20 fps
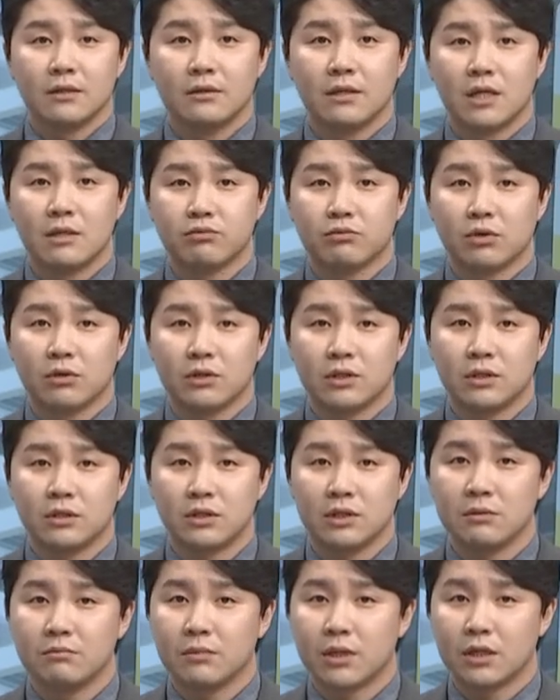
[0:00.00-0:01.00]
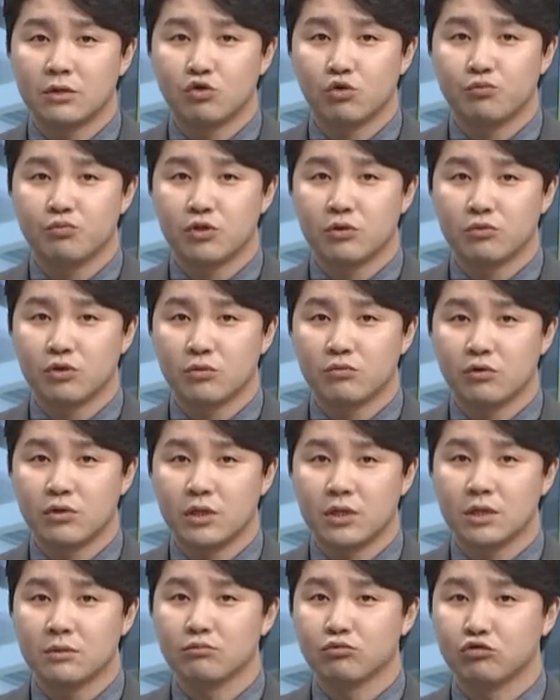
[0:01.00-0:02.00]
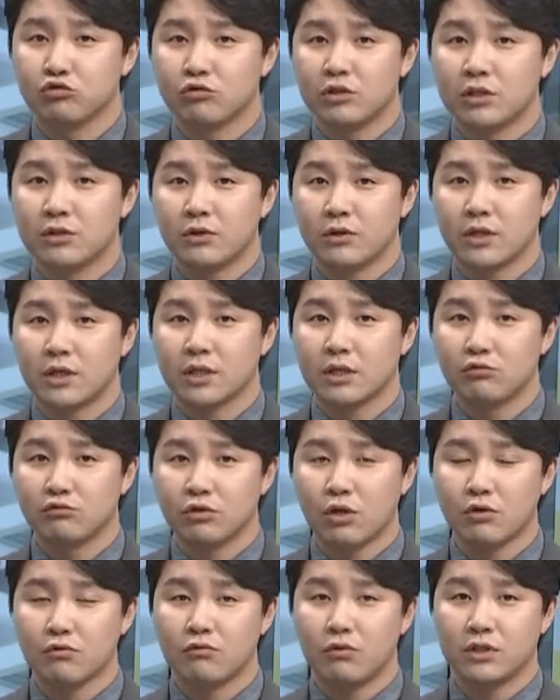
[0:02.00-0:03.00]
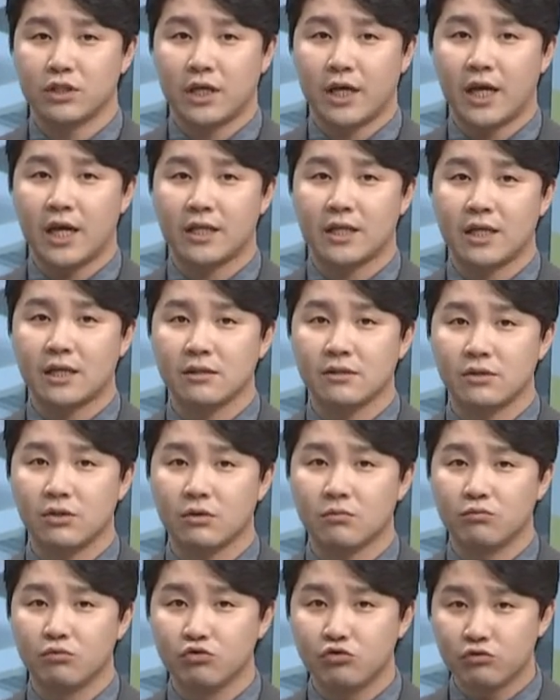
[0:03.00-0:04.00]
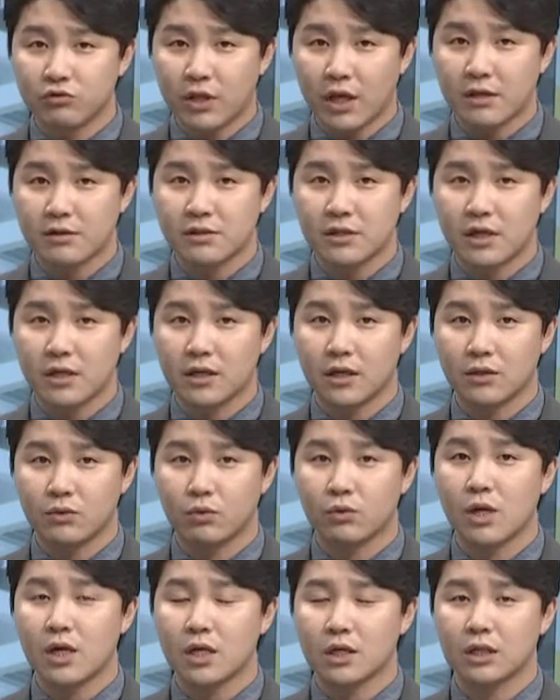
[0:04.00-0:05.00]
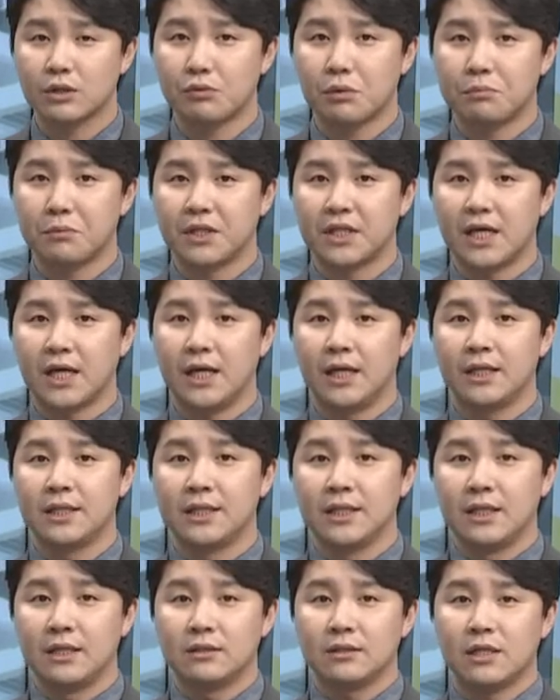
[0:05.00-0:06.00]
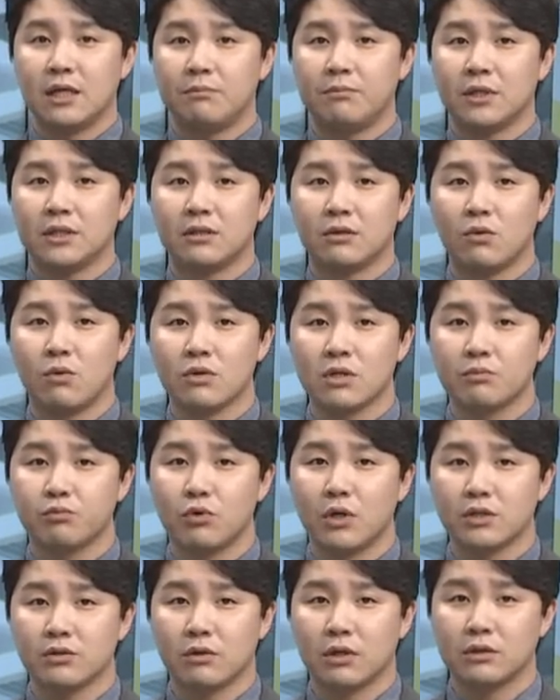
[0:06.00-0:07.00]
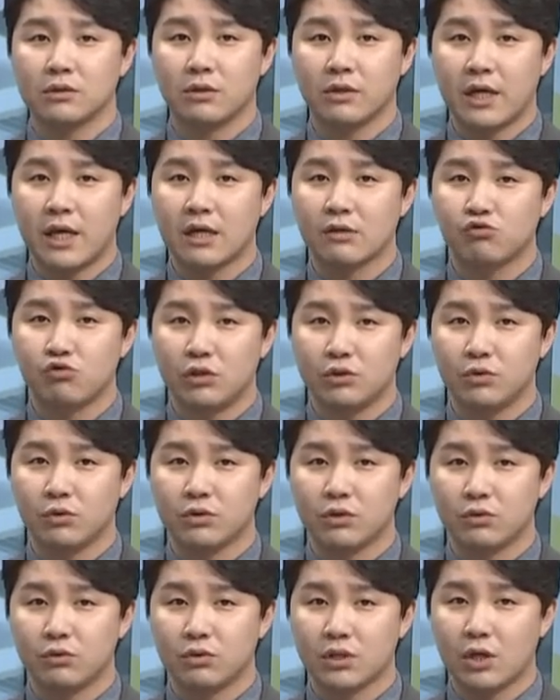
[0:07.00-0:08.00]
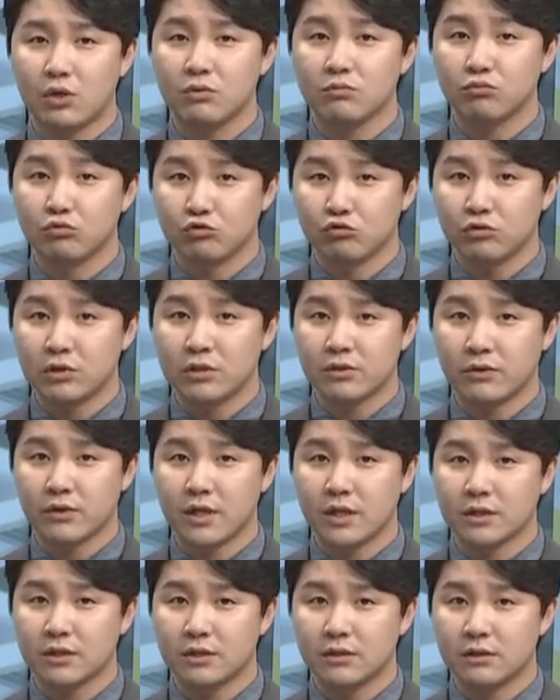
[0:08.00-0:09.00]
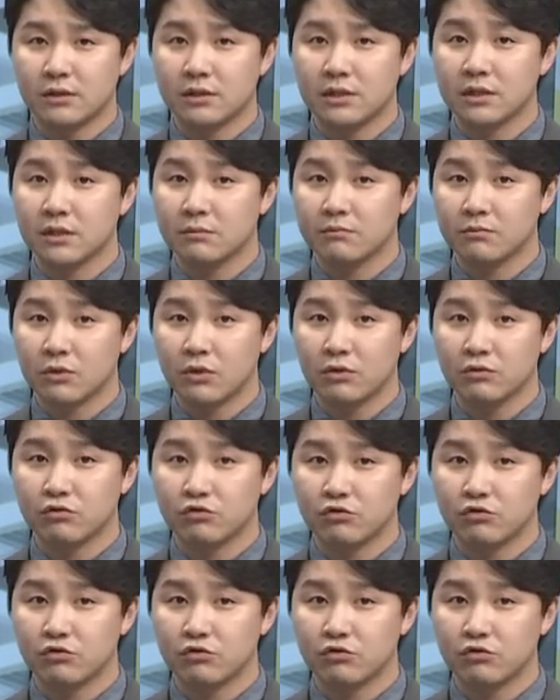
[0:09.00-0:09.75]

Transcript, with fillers: 내일부터는 이른바 줍줍으로 불리는 무순위 청약의 우선권이 해당 지역 무주택자에게 돌아가게 됩니다. 새 아파트 공급 과정에서 계약 취소 등으로 나온 무순위 청약은 지금껏